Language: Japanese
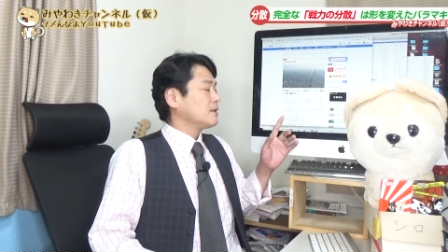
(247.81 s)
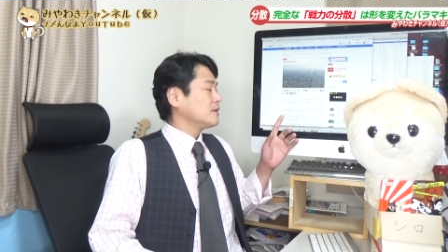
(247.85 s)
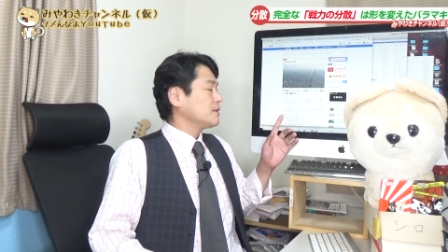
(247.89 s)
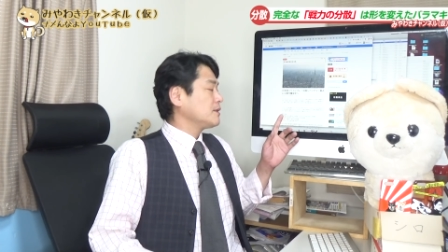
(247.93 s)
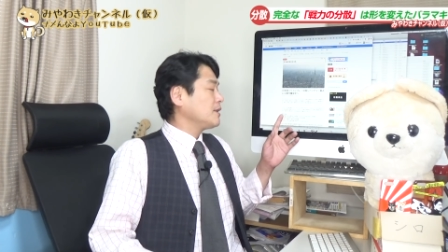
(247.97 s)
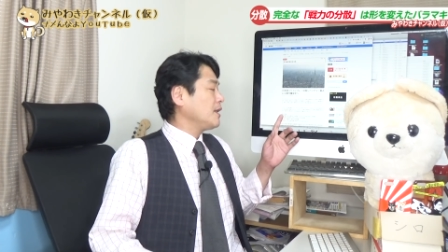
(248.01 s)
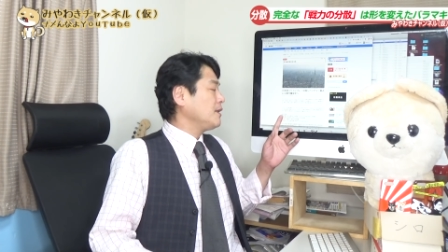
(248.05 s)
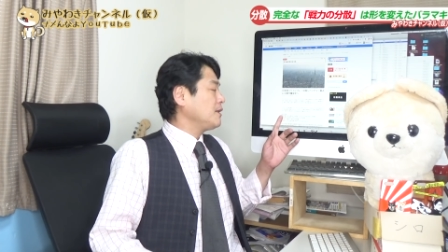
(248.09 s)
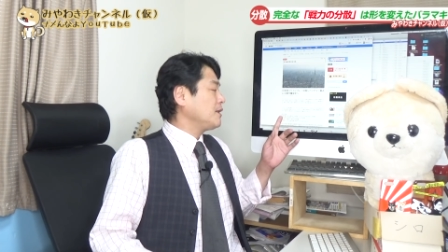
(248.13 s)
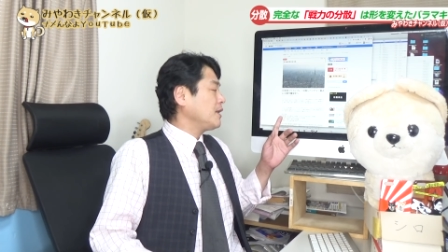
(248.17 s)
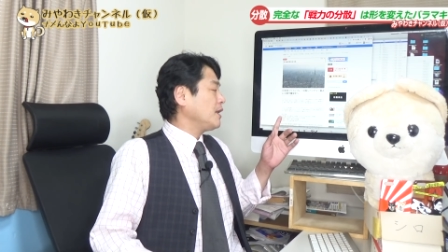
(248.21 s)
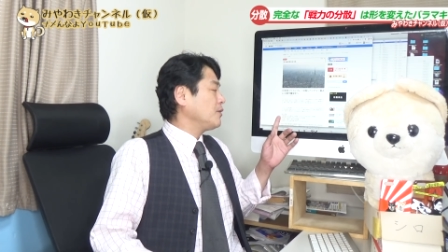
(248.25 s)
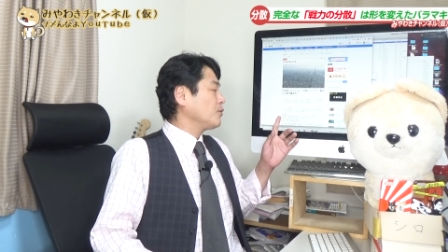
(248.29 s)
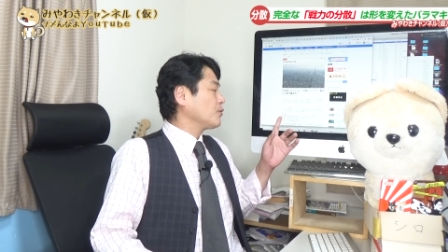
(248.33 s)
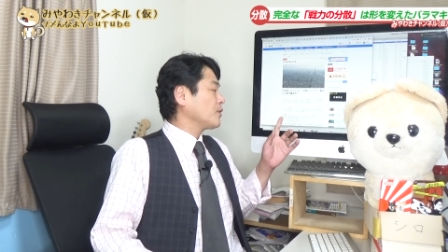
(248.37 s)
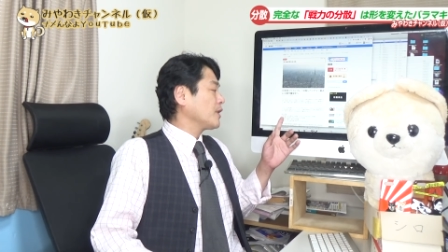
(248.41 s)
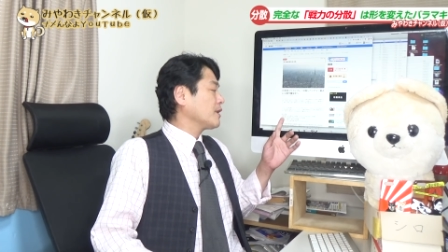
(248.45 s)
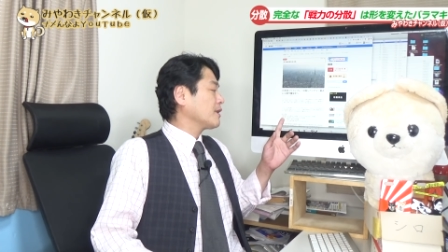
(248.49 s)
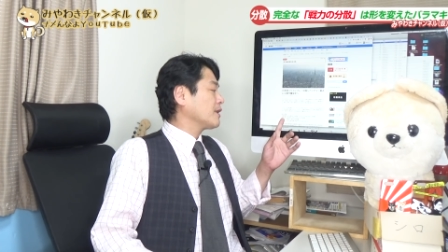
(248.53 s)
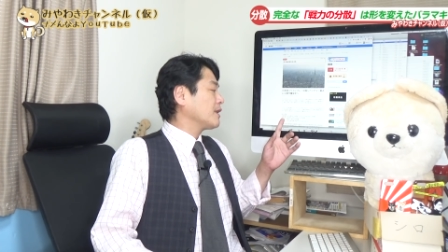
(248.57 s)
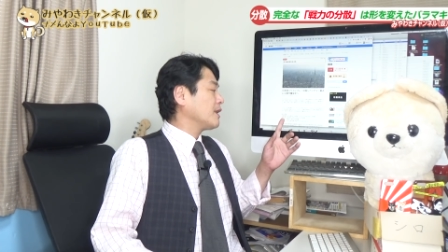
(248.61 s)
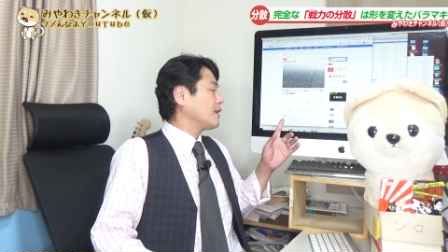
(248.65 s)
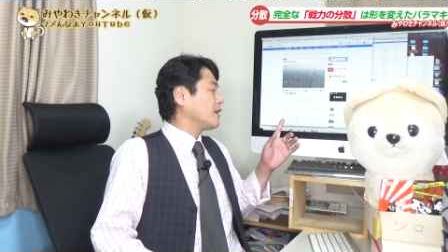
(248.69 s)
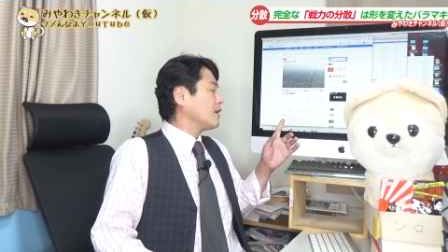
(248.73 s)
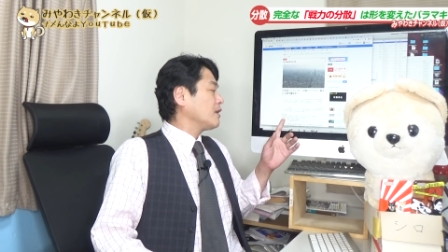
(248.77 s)
選定の
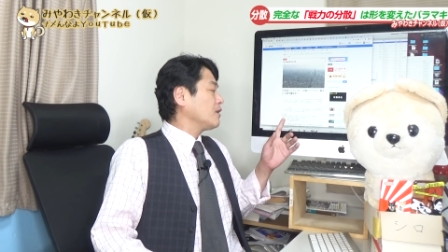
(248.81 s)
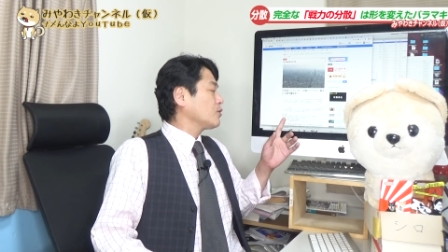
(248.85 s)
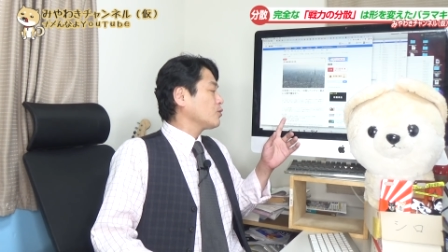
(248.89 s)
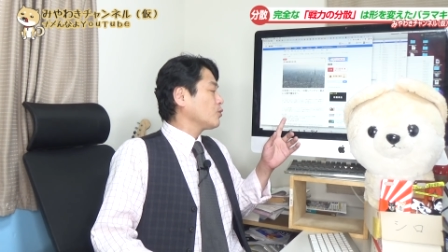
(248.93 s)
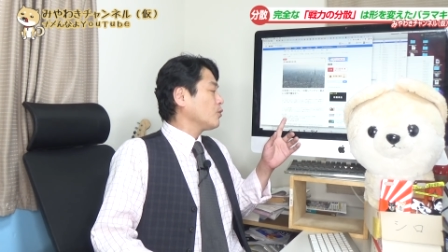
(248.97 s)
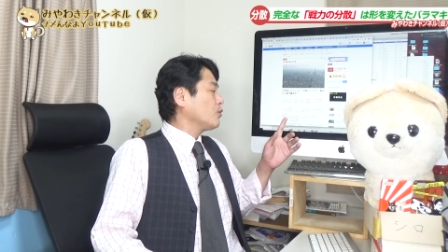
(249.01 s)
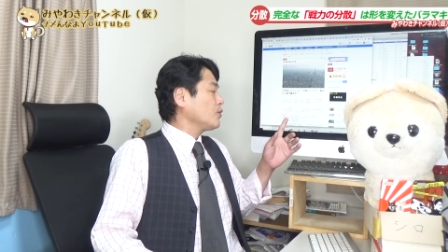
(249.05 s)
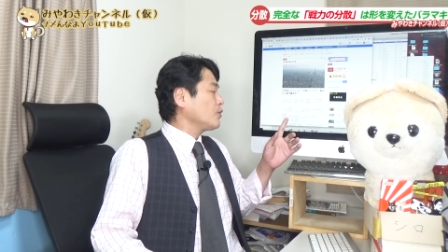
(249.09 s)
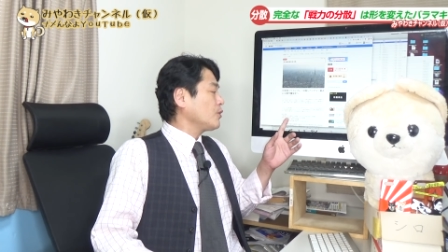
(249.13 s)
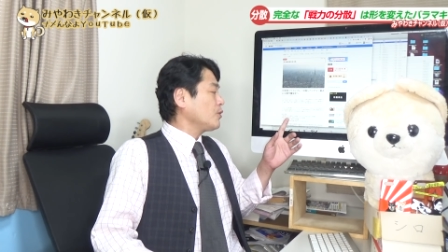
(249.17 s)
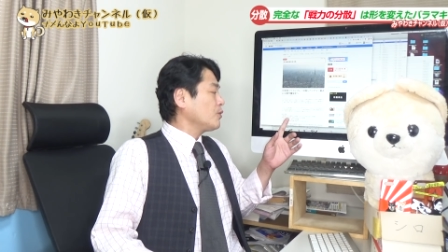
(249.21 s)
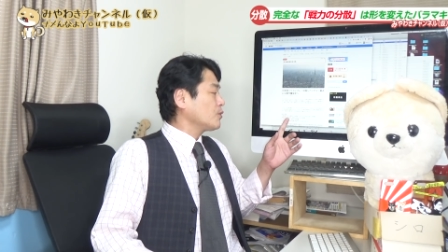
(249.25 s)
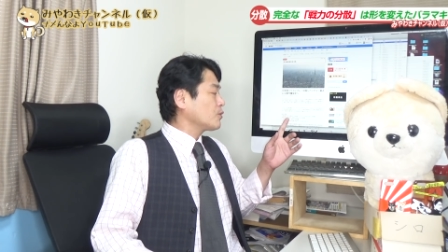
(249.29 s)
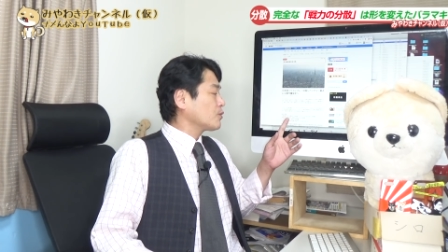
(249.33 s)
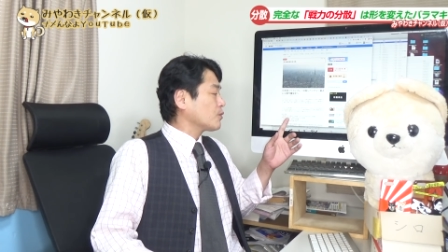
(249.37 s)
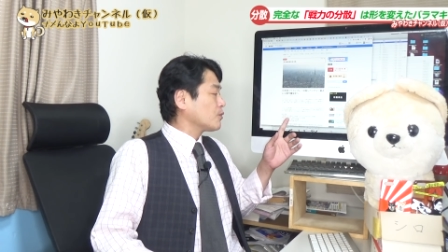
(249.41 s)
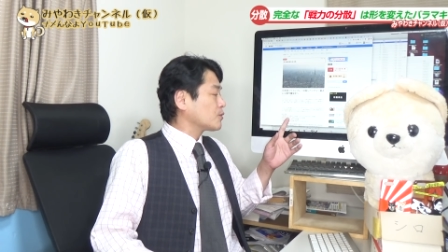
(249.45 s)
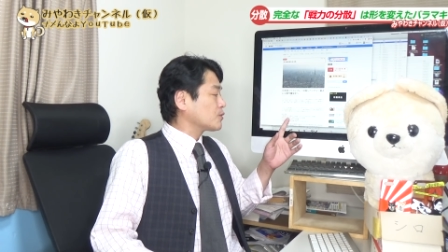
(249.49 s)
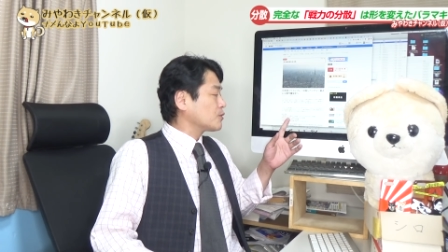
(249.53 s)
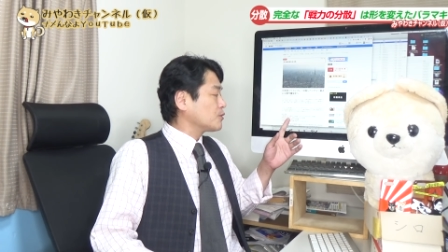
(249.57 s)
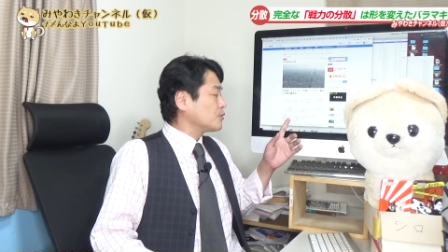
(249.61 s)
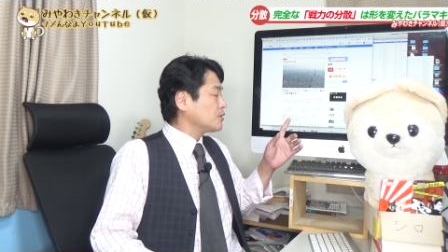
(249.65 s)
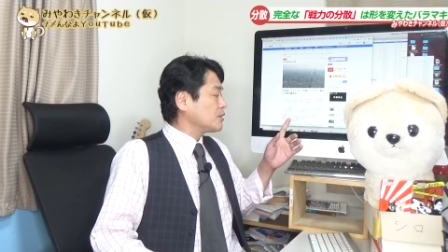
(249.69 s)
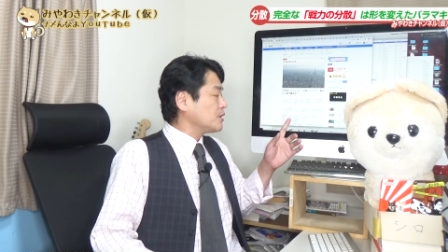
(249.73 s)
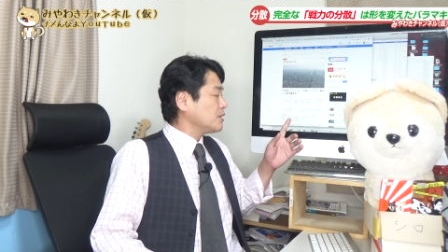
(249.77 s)
結果東京都
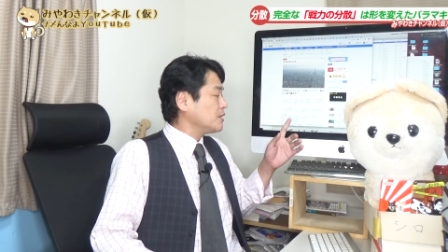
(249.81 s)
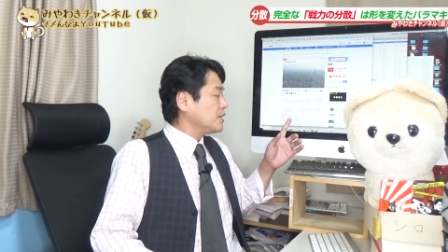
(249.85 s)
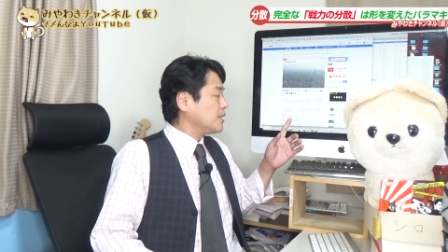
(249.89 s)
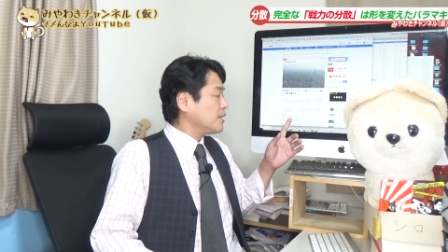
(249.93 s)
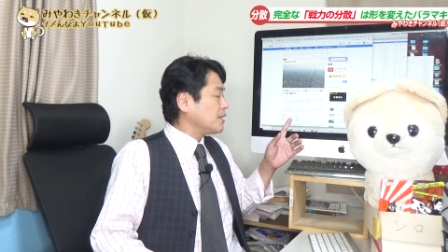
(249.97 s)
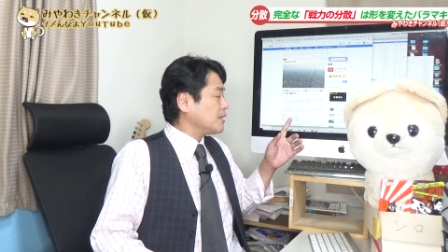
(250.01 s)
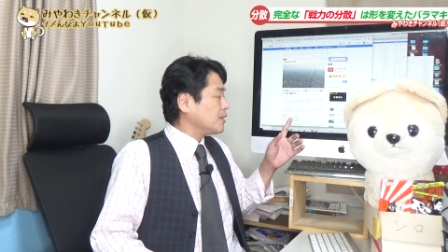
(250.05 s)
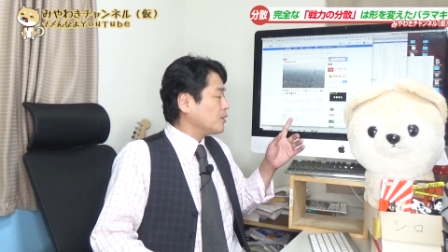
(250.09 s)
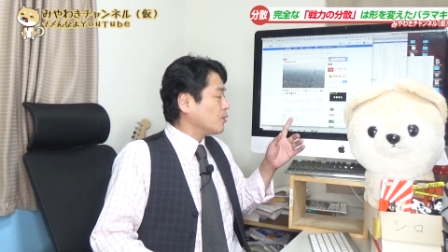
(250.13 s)
を中心に